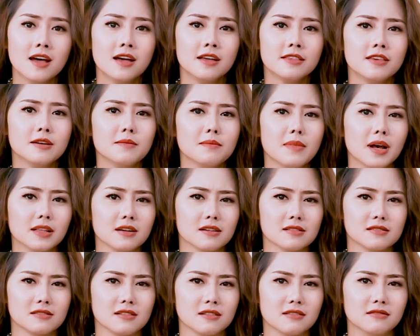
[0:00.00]
Nhưng mà thực
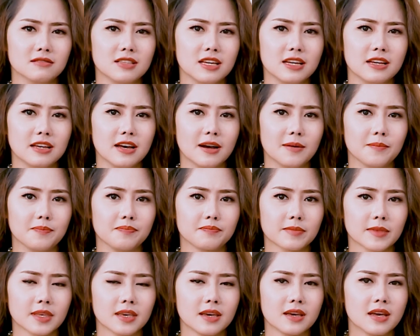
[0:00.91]
sự thì
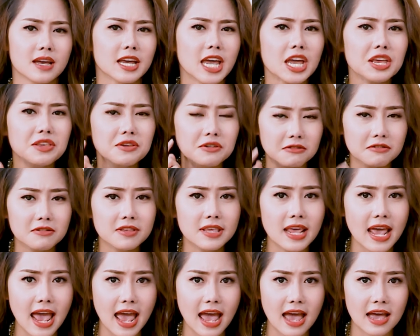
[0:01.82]
cái dưỡng
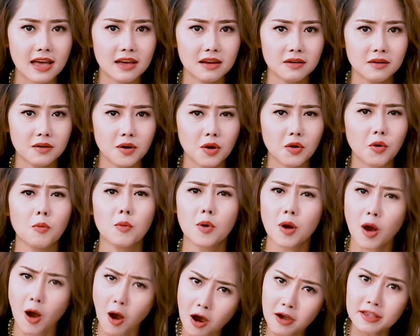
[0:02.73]
da nó cũng
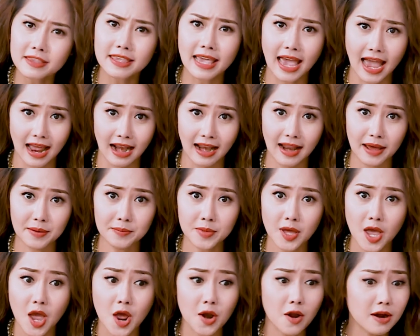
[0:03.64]
khó nhằn lắm,
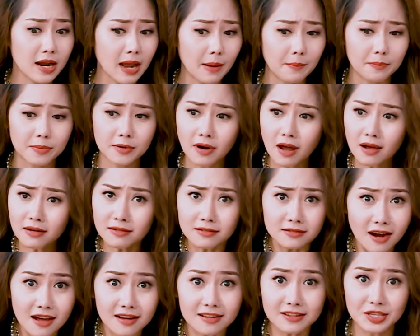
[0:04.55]
nó gặp
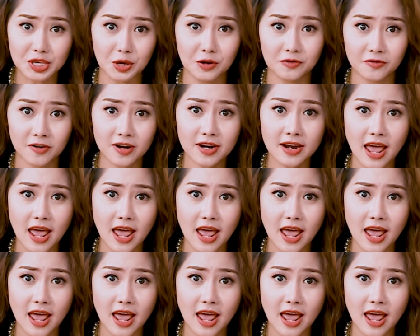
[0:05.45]
rất nhiều vấn